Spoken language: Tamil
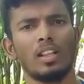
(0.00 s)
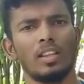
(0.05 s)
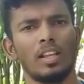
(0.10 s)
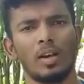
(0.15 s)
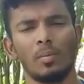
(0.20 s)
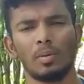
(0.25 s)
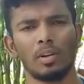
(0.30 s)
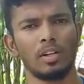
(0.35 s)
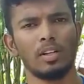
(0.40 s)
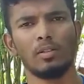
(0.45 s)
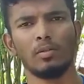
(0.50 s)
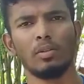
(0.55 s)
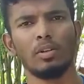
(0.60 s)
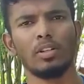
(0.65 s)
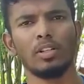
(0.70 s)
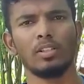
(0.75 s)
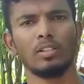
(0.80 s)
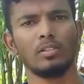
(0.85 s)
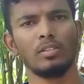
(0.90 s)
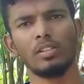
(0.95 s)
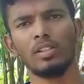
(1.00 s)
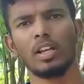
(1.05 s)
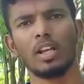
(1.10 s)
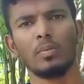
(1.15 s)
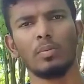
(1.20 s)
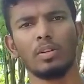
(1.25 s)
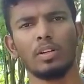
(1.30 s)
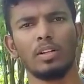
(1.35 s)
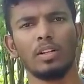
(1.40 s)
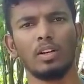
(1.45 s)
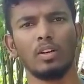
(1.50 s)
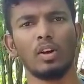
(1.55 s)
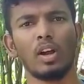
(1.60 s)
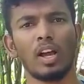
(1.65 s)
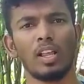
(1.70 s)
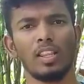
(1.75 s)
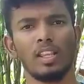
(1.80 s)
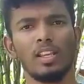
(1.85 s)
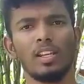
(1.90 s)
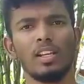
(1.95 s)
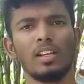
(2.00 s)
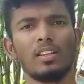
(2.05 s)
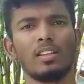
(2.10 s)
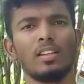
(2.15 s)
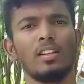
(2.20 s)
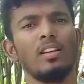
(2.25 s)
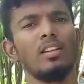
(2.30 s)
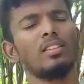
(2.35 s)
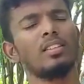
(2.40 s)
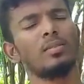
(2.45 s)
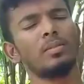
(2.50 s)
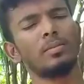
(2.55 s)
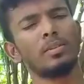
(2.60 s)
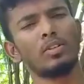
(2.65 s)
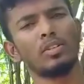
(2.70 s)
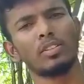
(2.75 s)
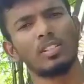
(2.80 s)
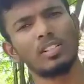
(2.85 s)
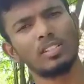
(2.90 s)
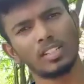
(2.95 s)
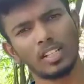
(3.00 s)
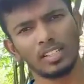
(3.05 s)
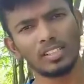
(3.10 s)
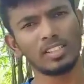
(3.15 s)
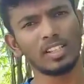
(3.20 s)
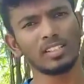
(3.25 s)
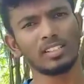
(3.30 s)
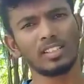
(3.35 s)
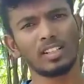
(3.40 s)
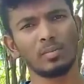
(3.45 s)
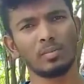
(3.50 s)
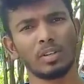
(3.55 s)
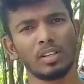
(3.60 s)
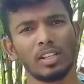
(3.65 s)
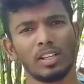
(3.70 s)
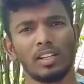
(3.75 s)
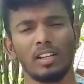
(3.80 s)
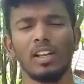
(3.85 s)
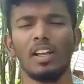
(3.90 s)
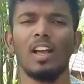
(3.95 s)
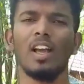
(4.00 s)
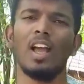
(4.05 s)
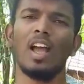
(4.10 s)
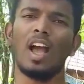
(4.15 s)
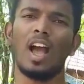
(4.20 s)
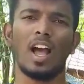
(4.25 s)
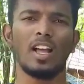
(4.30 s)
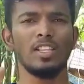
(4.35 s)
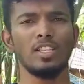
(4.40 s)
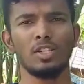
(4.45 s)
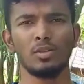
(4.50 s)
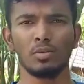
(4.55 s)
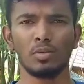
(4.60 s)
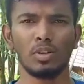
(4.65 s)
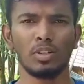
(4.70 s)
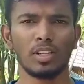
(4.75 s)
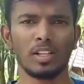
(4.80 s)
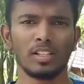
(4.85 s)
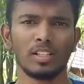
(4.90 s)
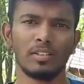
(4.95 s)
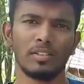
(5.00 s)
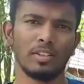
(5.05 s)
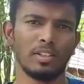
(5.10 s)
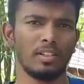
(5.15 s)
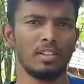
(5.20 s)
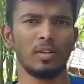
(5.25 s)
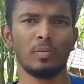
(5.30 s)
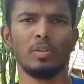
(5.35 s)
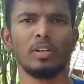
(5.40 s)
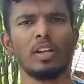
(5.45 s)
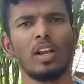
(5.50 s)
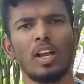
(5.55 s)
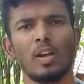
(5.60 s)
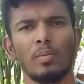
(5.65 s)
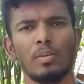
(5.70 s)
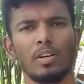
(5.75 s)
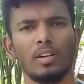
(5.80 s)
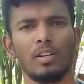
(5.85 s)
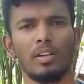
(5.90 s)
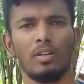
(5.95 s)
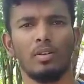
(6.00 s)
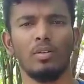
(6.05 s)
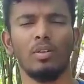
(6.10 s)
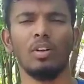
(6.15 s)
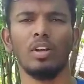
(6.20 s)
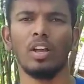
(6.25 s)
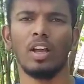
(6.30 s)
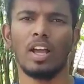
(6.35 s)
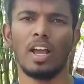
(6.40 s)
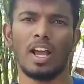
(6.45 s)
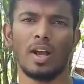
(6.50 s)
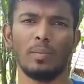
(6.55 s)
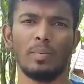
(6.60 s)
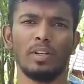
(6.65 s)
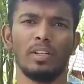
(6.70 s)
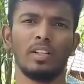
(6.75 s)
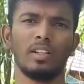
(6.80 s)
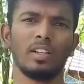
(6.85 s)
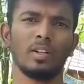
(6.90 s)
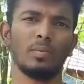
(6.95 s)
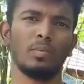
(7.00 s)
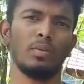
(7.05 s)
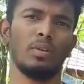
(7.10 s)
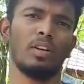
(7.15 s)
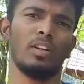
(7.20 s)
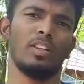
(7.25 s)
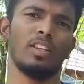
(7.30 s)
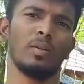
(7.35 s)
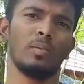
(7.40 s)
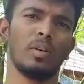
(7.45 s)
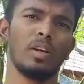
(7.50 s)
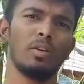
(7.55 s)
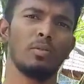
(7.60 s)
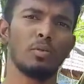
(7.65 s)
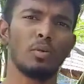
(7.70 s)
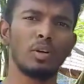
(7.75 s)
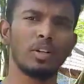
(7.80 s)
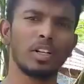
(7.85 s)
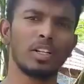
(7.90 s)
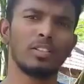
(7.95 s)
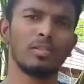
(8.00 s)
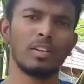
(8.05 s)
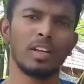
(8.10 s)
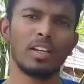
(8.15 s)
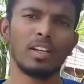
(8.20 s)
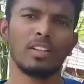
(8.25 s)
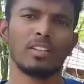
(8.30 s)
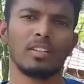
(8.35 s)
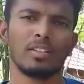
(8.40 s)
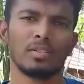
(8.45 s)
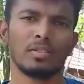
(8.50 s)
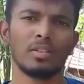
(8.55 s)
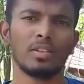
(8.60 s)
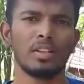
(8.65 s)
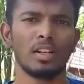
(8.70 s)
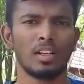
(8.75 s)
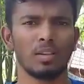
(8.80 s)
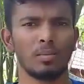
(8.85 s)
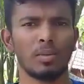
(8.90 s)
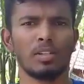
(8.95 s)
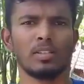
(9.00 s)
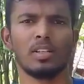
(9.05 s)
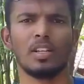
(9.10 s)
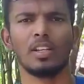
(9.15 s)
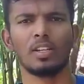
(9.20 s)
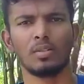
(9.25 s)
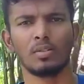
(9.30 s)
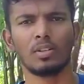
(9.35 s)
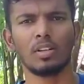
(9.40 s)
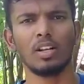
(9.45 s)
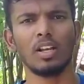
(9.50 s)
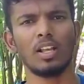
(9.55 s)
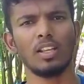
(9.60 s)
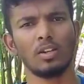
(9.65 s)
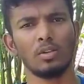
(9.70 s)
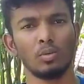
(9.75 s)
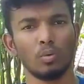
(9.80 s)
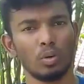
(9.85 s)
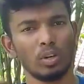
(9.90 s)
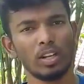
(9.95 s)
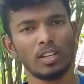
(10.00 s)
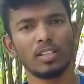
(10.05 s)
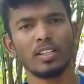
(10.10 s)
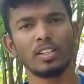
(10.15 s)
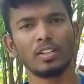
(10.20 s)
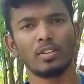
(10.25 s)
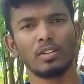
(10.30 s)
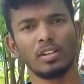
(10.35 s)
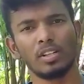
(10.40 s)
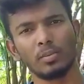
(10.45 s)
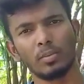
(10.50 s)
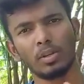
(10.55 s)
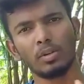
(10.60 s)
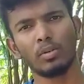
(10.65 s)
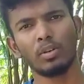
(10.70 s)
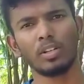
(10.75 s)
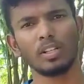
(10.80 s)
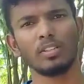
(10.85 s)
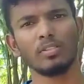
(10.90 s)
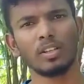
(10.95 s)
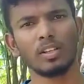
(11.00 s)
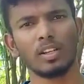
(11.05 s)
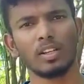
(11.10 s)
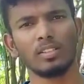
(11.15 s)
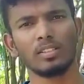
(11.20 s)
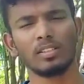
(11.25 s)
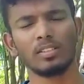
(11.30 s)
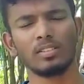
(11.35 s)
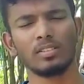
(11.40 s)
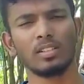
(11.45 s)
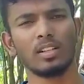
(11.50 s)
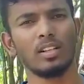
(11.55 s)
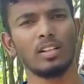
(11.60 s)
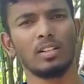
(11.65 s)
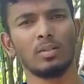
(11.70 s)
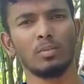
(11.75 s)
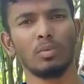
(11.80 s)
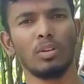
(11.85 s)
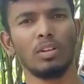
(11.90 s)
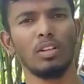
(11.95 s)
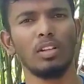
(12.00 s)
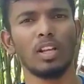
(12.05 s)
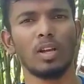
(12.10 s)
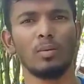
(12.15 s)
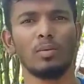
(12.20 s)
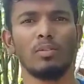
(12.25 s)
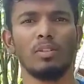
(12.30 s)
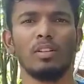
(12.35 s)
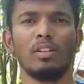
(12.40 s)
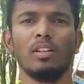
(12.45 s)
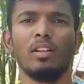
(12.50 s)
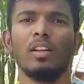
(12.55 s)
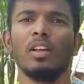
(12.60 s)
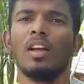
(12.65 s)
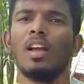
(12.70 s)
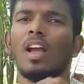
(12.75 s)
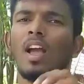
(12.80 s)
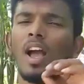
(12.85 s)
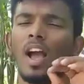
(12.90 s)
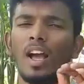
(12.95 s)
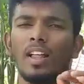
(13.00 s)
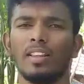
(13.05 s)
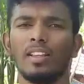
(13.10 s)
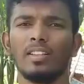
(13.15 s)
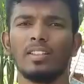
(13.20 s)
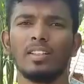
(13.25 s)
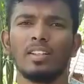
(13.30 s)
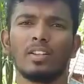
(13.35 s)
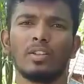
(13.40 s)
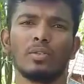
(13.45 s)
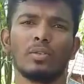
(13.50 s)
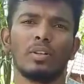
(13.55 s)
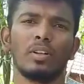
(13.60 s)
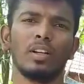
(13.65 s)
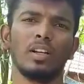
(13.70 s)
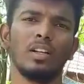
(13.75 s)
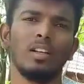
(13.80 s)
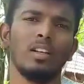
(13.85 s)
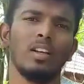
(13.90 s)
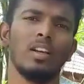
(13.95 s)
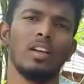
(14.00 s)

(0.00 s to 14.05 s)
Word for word: அந்த ஆப்ரேட்டிங் வோல்டேஜில் வந்துட்டு ஆப்ரேட் ஆகும் அதே நேரத்தில் ஒரு சில சென்சார்ஸ்லாம் பார்த்திங்கன்னா அஞ்சு வோல்டேஜில் வந்துட்டு நம்மளுக்கு ஆப்ரேட் ஆகும் அப்படி இருக்கிறப்போ இந்த மாதிரி வோல்டேஜ் வேரியேஷன்ஸ் வந்துட்டு அந்த மாதிரி சர்க்கியூட்டில் அதாவது ஒரே சர்க்கியூட்டில் இந்த மாதிரி வோல்டேஜ் வேரியேஷன்ஸ்லாம் இருக்கும்போது நாம் வந்துட்டு அதே சர்க்கியூட்டில்